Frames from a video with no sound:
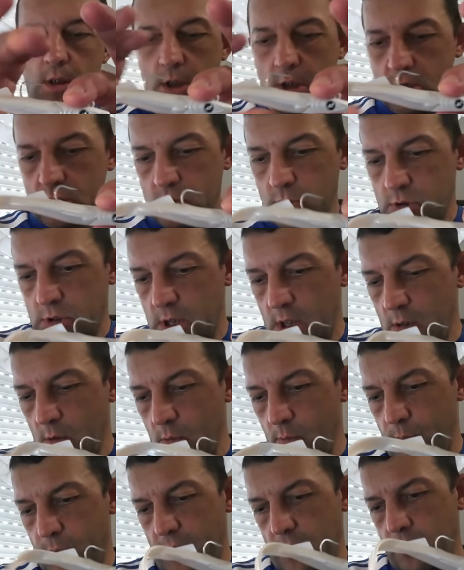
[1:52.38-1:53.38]
Estos tienen
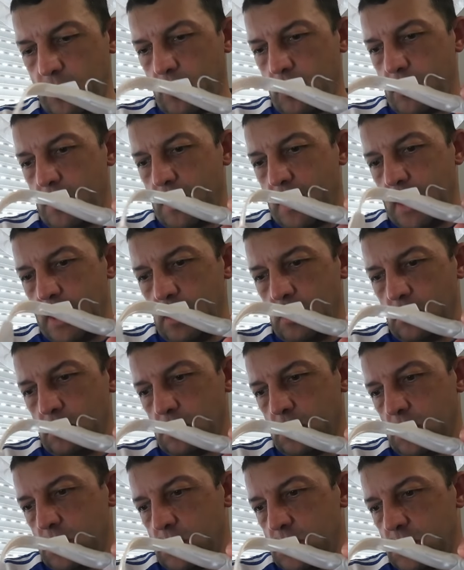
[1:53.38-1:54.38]
un precio de
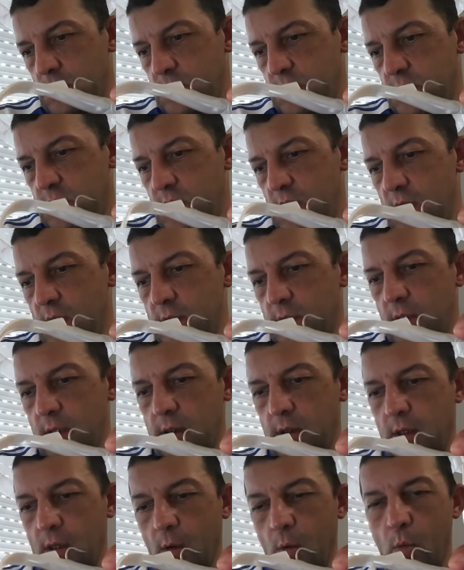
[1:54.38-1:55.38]

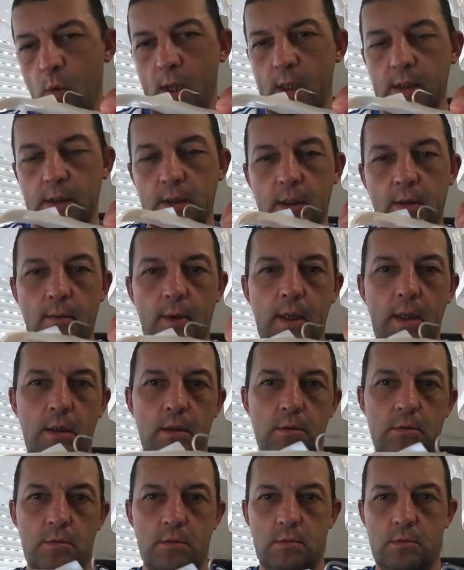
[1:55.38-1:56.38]
7,50, ¿vale?
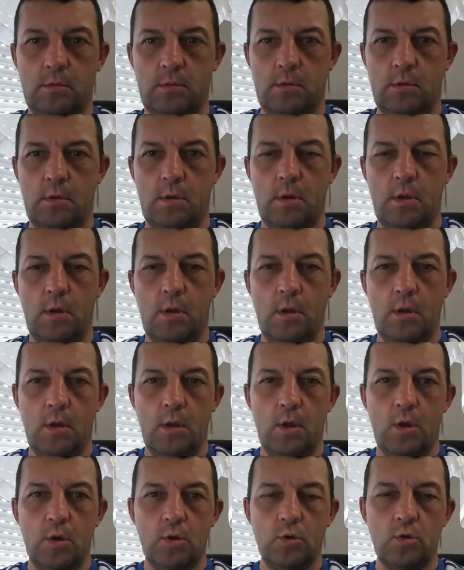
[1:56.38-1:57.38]

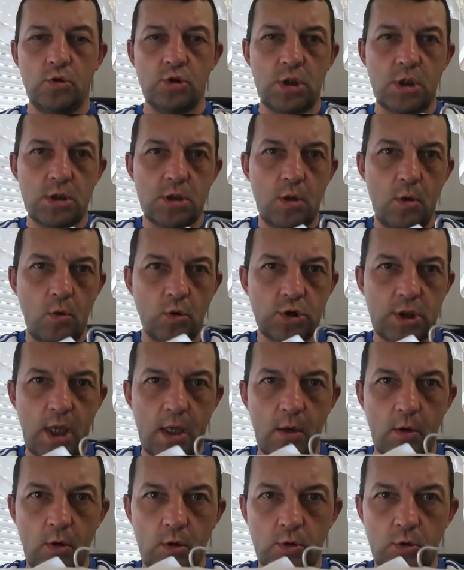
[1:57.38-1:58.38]
no sé si los
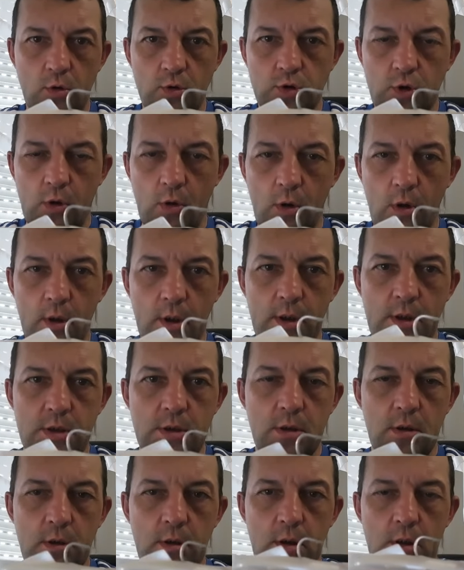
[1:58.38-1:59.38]
hay en otros
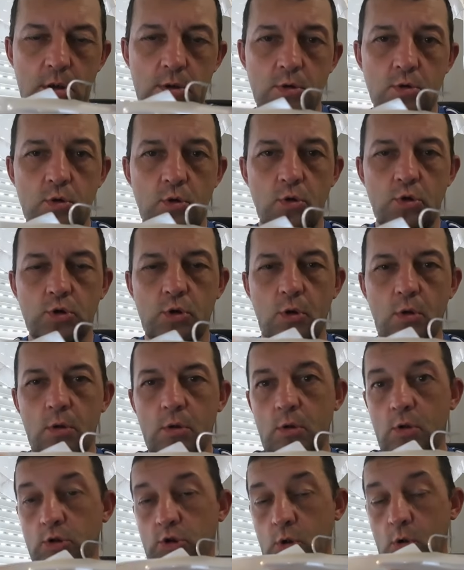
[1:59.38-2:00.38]
colores. Estos son
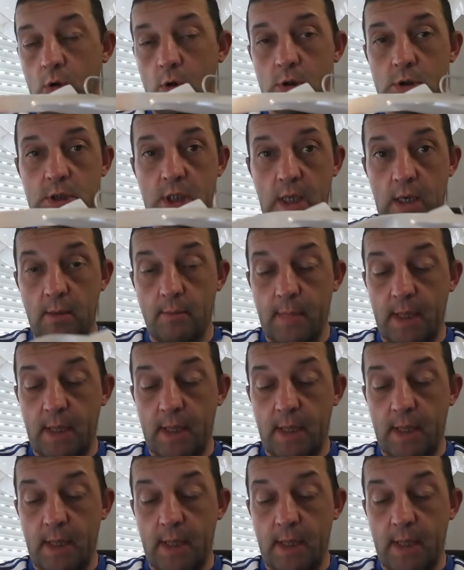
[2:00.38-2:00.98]
los dos colores que le